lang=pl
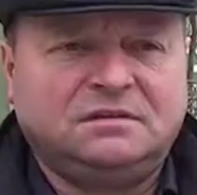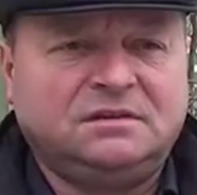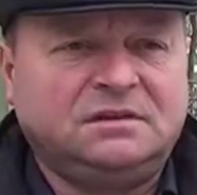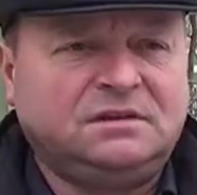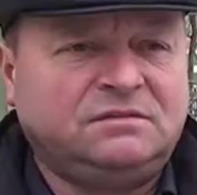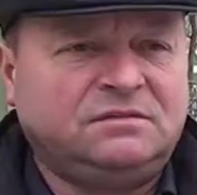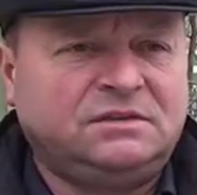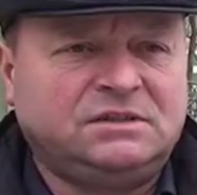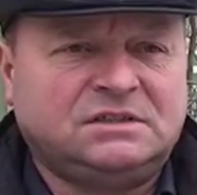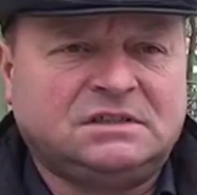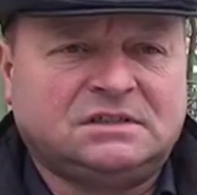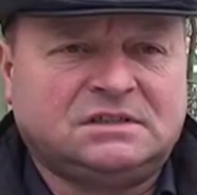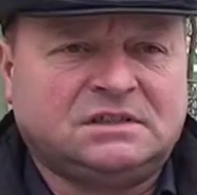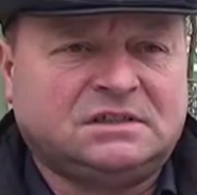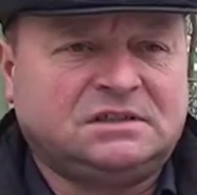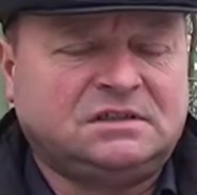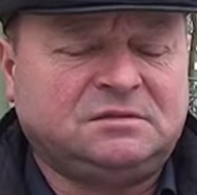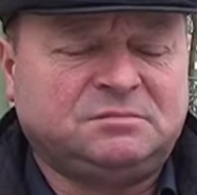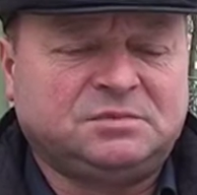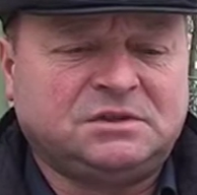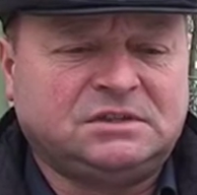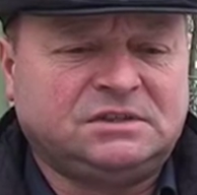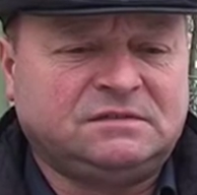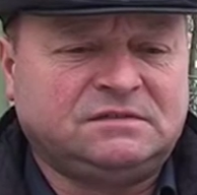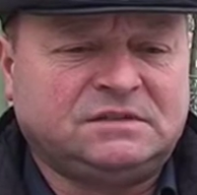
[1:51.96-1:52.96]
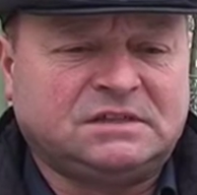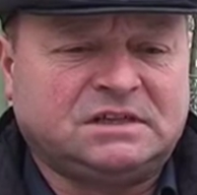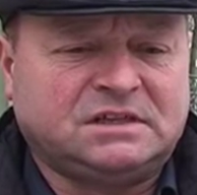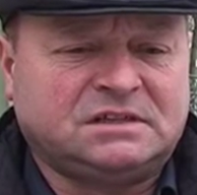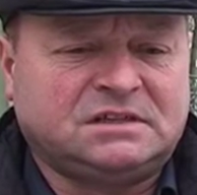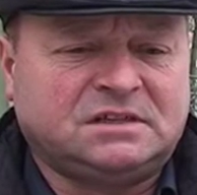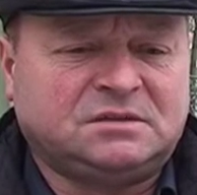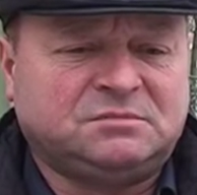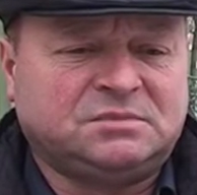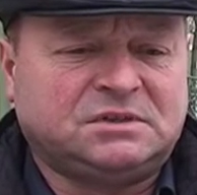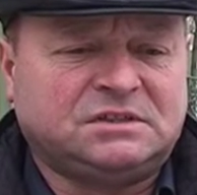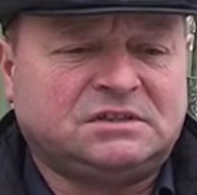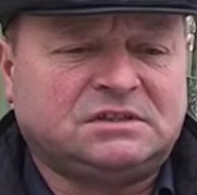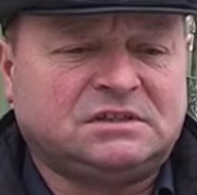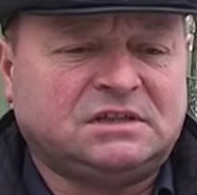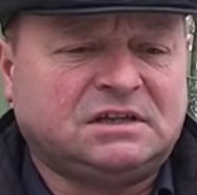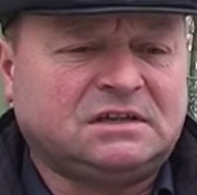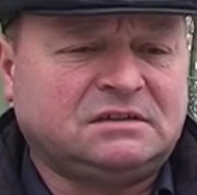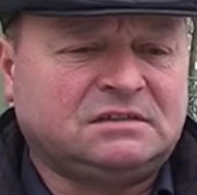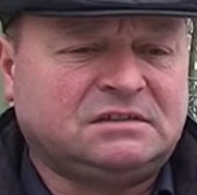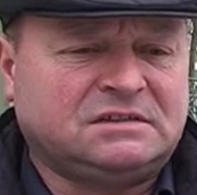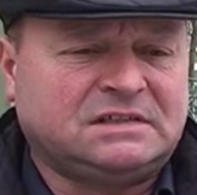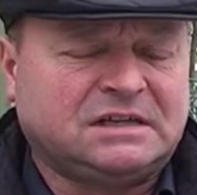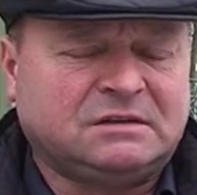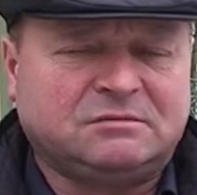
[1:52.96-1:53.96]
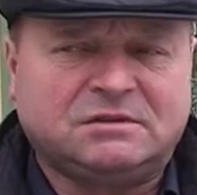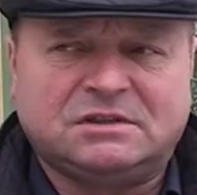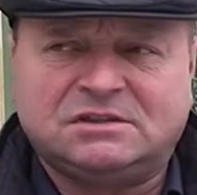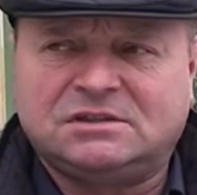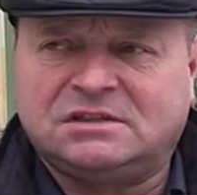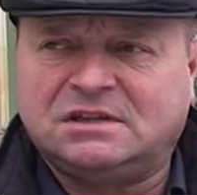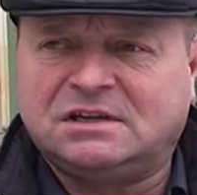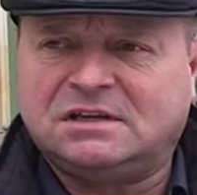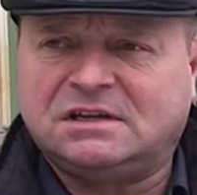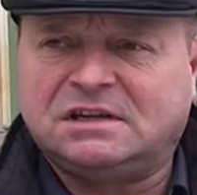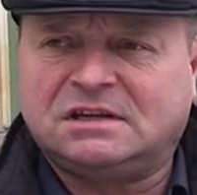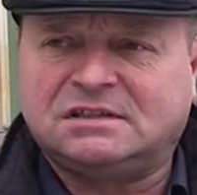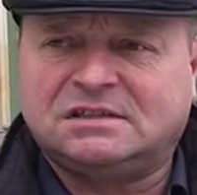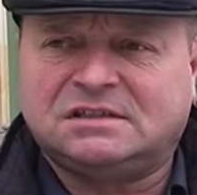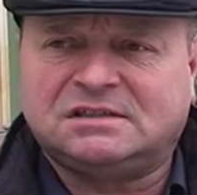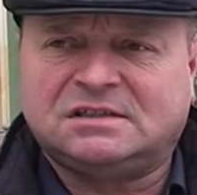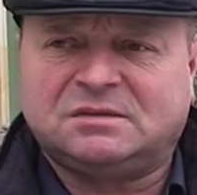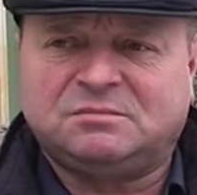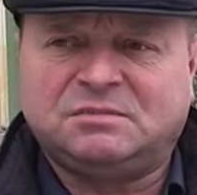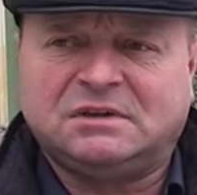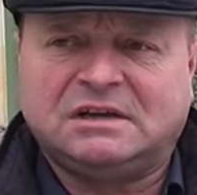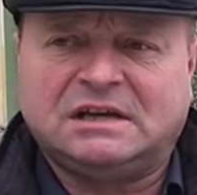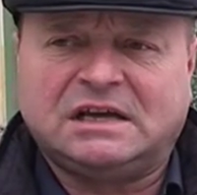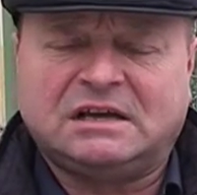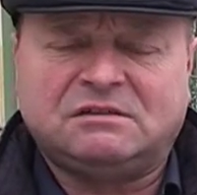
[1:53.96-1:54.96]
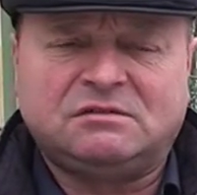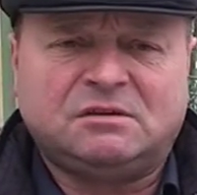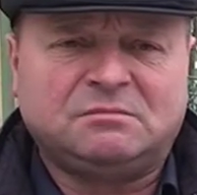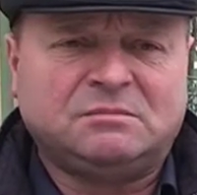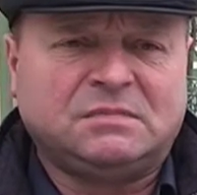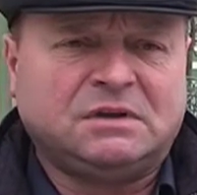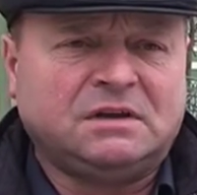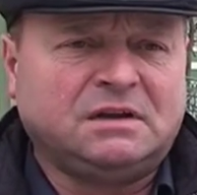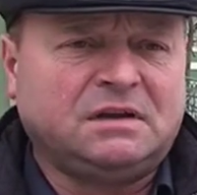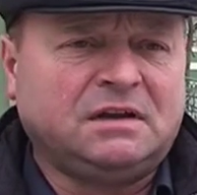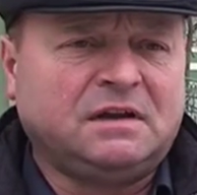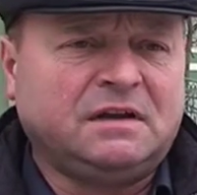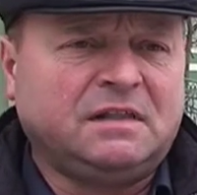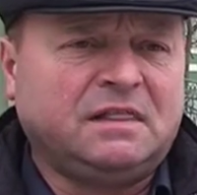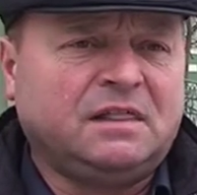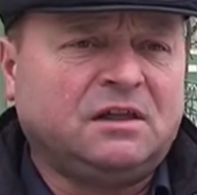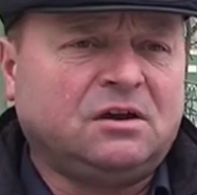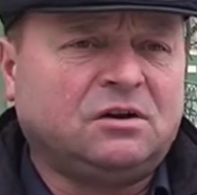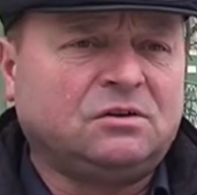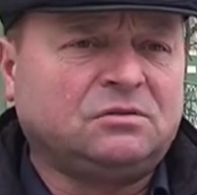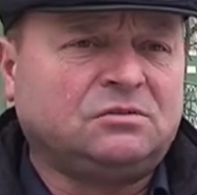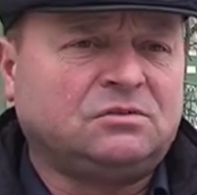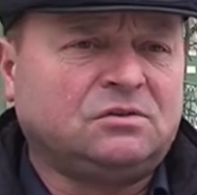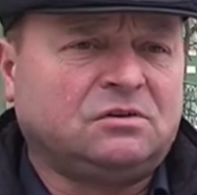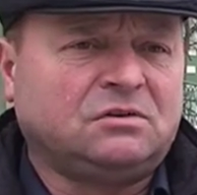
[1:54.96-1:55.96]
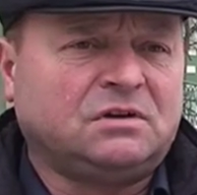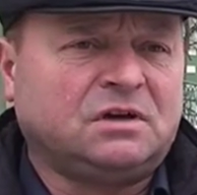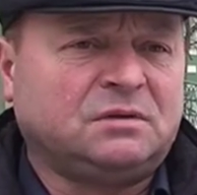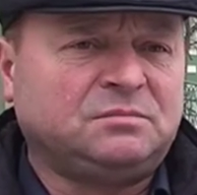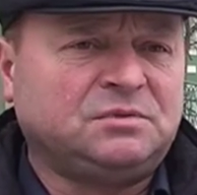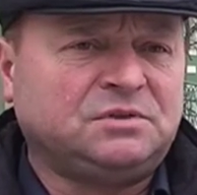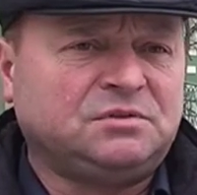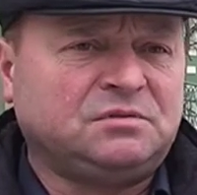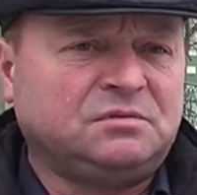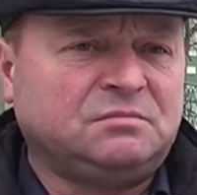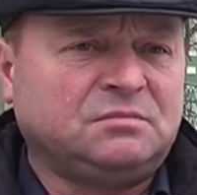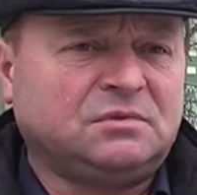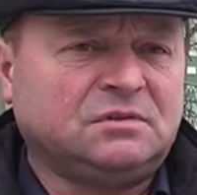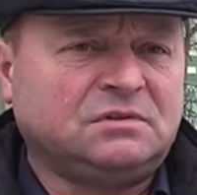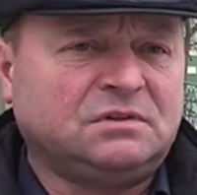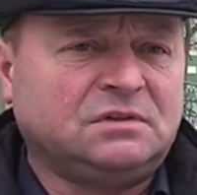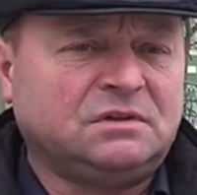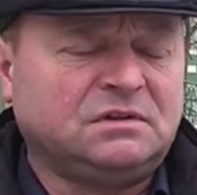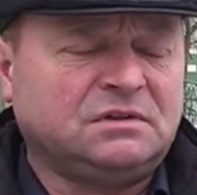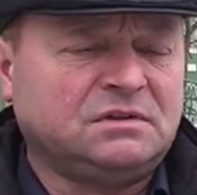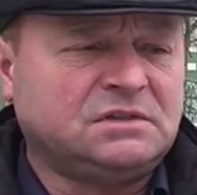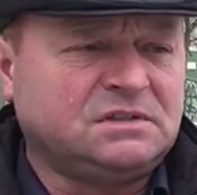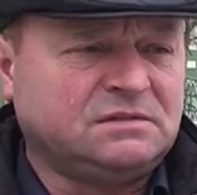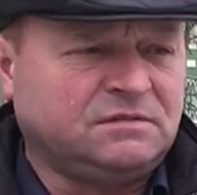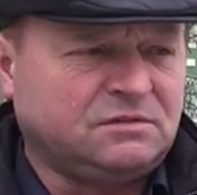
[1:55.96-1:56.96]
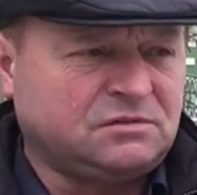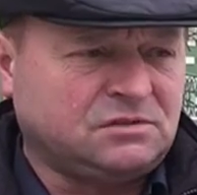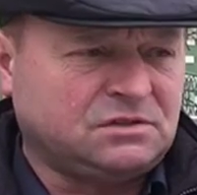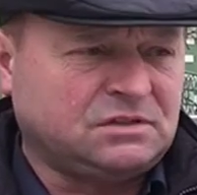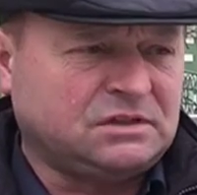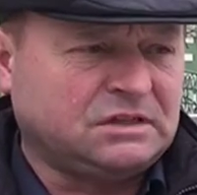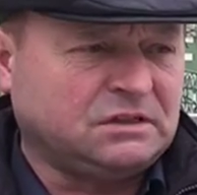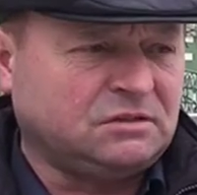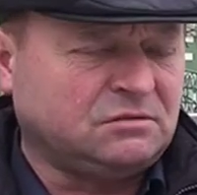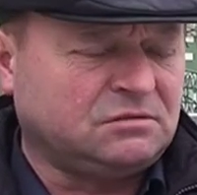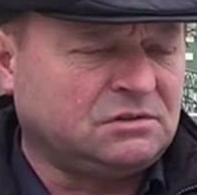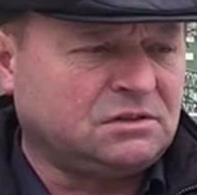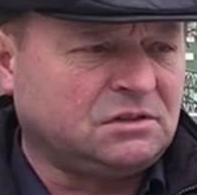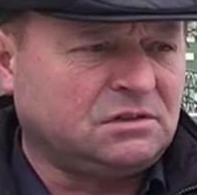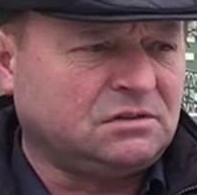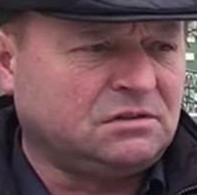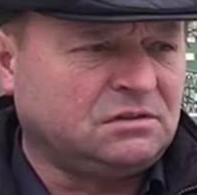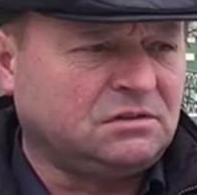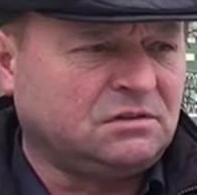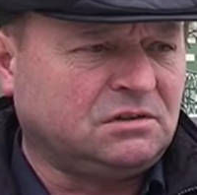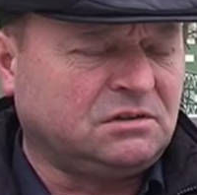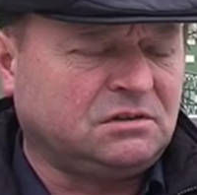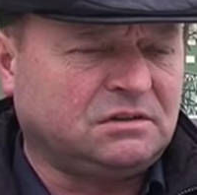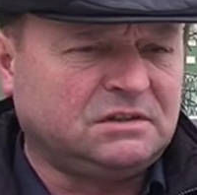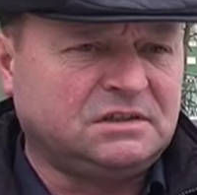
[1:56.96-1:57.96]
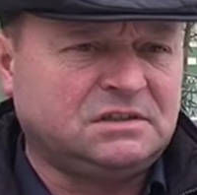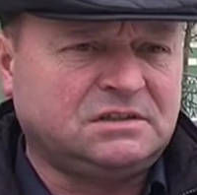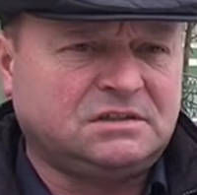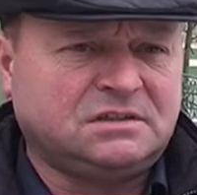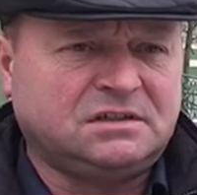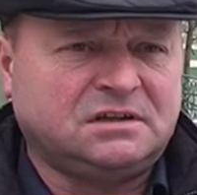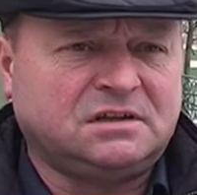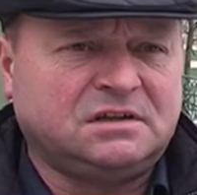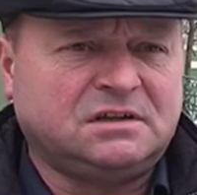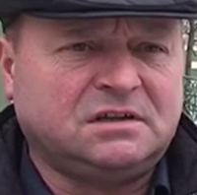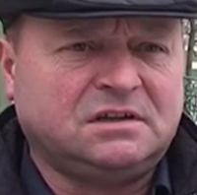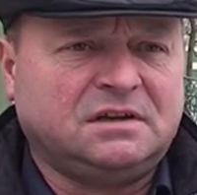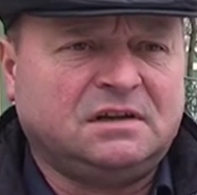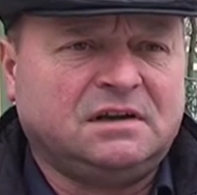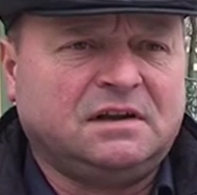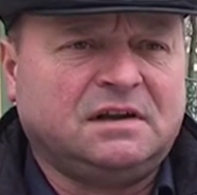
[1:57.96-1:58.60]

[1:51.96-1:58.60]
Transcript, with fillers: Nie widzę żadnych przeciwwskazań. Przez całe 4 lata zabiegałem o to, abyśmy mogli stworzyć taką szeroką koalicję,